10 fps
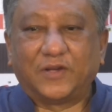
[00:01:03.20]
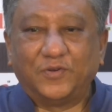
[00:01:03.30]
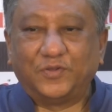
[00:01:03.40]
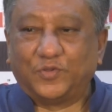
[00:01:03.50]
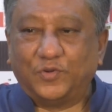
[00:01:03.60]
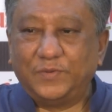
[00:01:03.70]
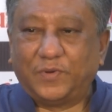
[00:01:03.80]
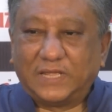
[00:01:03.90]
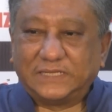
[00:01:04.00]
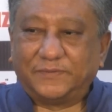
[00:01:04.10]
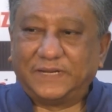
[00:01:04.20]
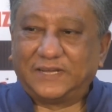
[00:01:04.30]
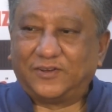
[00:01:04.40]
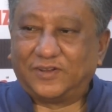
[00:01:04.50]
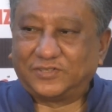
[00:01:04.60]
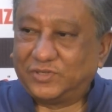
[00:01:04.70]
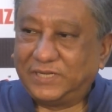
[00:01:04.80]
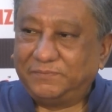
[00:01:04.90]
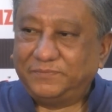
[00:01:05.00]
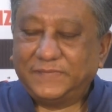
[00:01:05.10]
এখনও ধনী বলা যাবে না কারণ
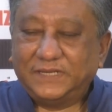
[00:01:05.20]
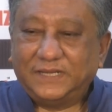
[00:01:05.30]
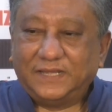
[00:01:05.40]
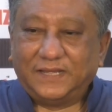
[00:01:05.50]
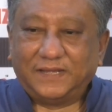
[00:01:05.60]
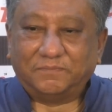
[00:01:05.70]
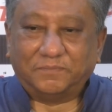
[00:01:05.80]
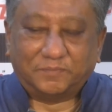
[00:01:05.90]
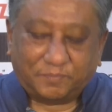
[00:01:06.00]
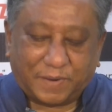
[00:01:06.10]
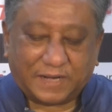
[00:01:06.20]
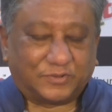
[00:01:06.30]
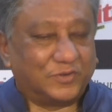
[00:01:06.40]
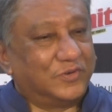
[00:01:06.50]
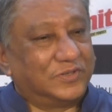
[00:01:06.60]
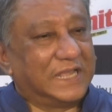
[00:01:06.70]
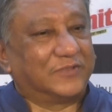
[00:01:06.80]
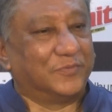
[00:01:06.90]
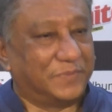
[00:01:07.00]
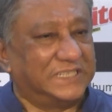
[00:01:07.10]
আসলে পার্থক্যটা
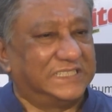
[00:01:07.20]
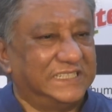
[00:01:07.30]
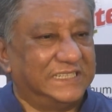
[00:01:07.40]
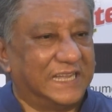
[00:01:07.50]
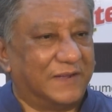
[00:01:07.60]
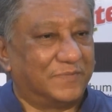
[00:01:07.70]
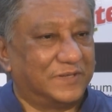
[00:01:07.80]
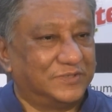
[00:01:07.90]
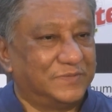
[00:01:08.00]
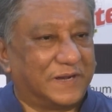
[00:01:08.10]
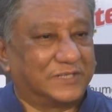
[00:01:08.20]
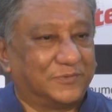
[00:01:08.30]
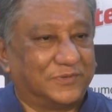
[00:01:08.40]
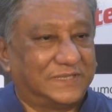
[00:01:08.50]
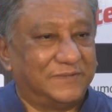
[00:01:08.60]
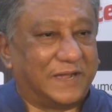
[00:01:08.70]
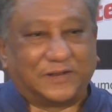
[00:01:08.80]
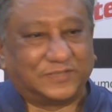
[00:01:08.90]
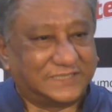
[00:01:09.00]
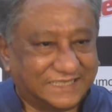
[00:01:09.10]
এত বেশি আপনারা যদি পার্শ্ববর্তী
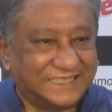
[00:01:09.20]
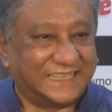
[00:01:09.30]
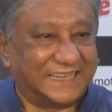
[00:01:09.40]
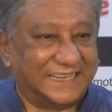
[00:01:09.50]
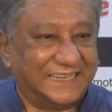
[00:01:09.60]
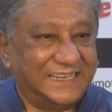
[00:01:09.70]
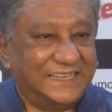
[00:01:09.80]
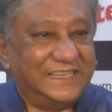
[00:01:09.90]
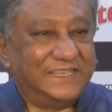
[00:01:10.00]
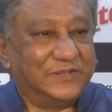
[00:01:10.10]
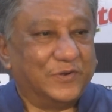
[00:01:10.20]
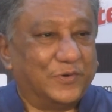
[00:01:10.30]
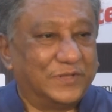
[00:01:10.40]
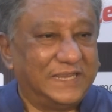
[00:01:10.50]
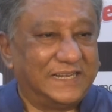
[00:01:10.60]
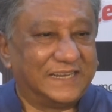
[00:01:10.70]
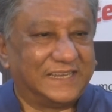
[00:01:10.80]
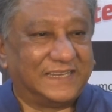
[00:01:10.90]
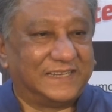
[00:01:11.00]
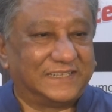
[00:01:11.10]
ভারতের সাথেই দেখেন যে ওদের
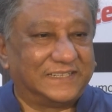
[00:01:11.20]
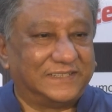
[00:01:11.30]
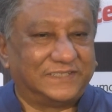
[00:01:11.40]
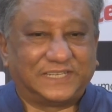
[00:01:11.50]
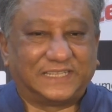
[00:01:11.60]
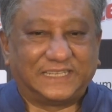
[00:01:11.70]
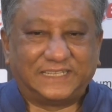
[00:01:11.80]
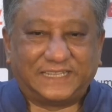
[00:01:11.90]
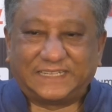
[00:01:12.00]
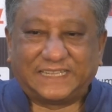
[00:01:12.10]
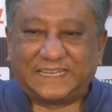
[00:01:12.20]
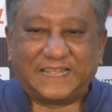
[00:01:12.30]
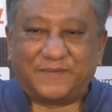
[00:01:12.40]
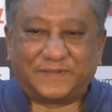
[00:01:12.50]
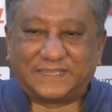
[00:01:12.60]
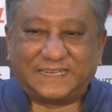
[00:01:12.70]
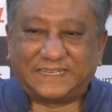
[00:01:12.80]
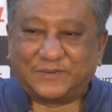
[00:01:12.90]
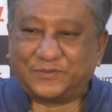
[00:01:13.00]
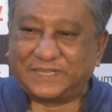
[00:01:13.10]
সাথে দেখতে গেলে আমাদের
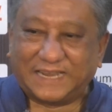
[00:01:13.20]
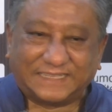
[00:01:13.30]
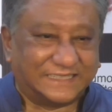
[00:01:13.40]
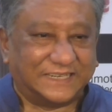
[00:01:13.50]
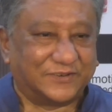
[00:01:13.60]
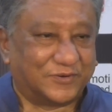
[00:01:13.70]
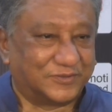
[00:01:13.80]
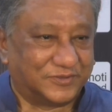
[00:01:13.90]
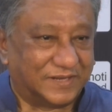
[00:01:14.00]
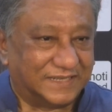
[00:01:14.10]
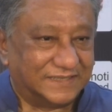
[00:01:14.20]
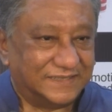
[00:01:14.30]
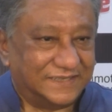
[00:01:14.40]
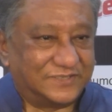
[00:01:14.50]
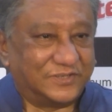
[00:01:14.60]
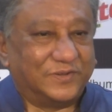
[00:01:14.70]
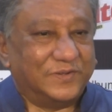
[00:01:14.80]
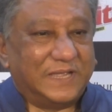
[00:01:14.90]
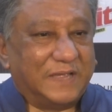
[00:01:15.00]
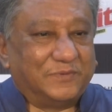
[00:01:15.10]
এটা ওদের একদিনের খরচও না সো
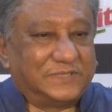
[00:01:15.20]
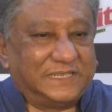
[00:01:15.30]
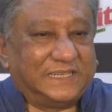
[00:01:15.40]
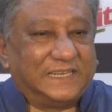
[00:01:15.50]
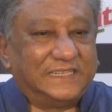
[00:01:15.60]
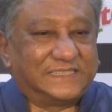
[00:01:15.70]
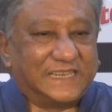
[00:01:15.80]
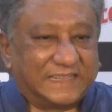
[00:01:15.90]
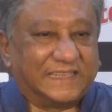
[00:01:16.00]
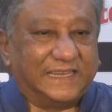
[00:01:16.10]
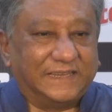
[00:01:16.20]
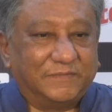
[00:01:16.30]
আমি বলছি ইটস নাথিং